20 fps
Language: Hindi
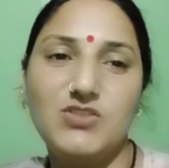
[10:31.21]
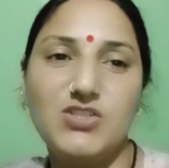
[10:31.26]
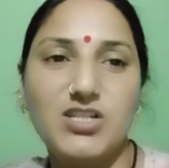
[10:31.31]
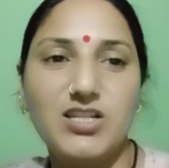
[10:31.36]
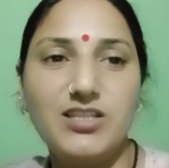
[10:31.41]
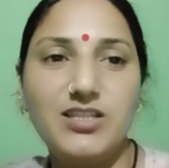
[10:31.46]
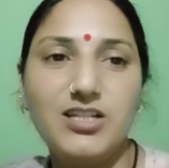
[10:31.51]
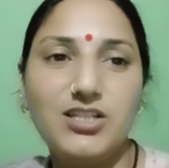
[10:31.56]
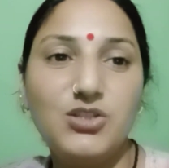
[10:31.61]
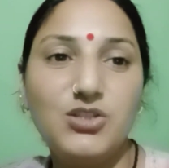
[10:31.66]

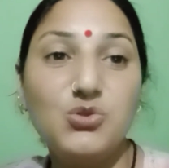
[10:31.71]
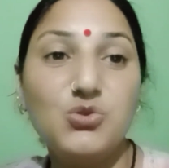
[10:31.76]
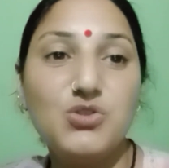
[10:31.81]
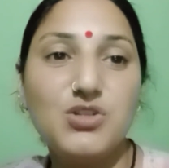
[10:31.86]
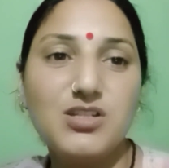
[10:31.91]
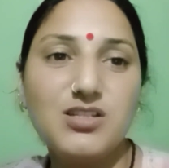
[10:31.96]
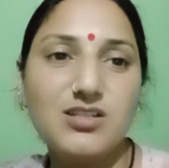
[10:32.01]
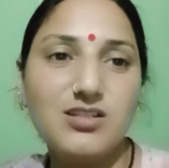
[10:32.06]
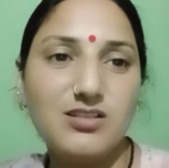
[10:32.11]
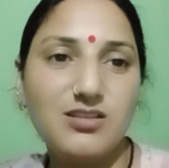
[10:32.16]
चलिए देखती हूँ
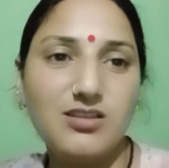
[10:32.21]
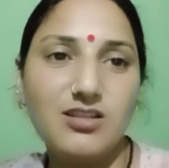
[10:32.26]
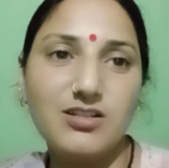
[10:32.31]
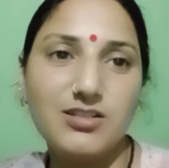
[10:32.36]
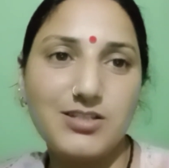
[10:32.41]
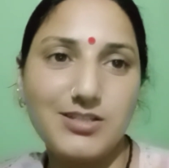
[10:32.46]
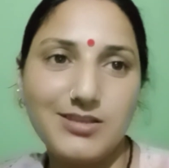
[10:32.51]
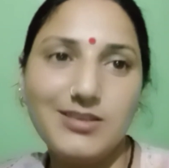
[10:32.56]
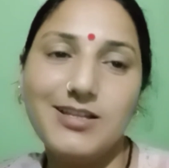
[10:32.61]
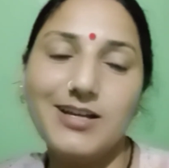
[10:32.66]
जिस हद
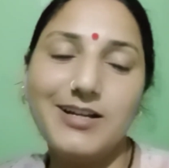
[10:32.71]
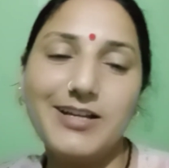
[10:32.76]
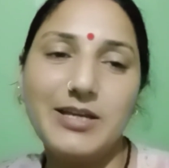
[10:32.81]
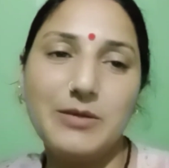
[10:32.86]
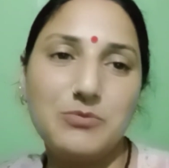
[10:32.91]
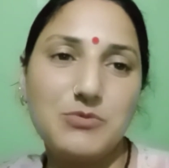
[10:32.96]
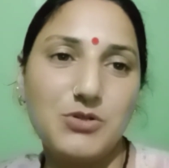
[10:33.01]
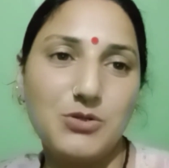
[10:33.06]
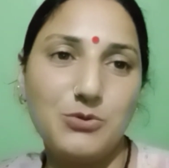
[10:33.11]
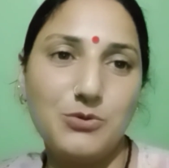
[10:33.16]
तक जितना
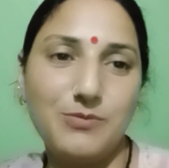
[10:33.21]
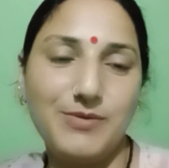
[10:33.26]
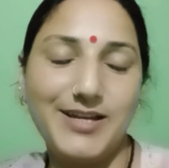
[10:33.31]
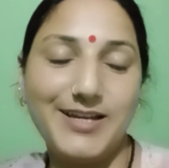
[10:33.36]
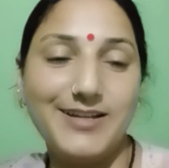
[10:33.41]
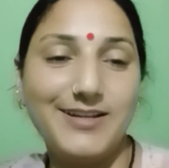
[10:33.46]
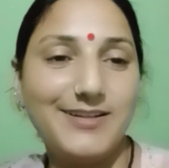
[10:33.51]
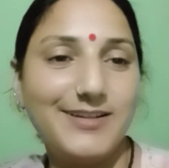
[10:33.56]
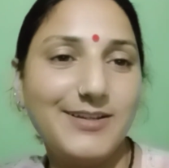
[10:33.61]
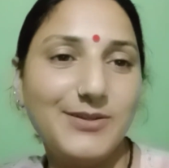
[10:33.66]
कैप्चर हो
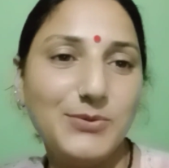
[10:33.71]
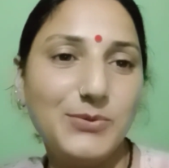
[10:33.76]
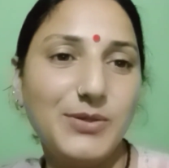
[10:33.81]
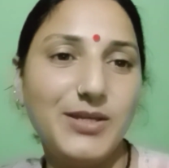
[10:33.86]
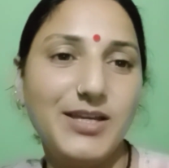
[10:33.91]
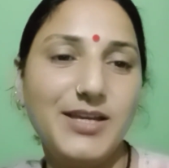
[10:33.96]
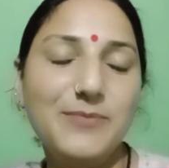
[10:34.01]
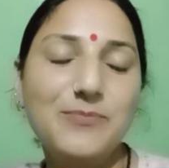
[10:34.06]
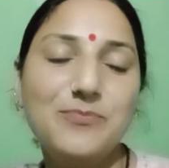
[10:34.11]
पाएगा करूँगी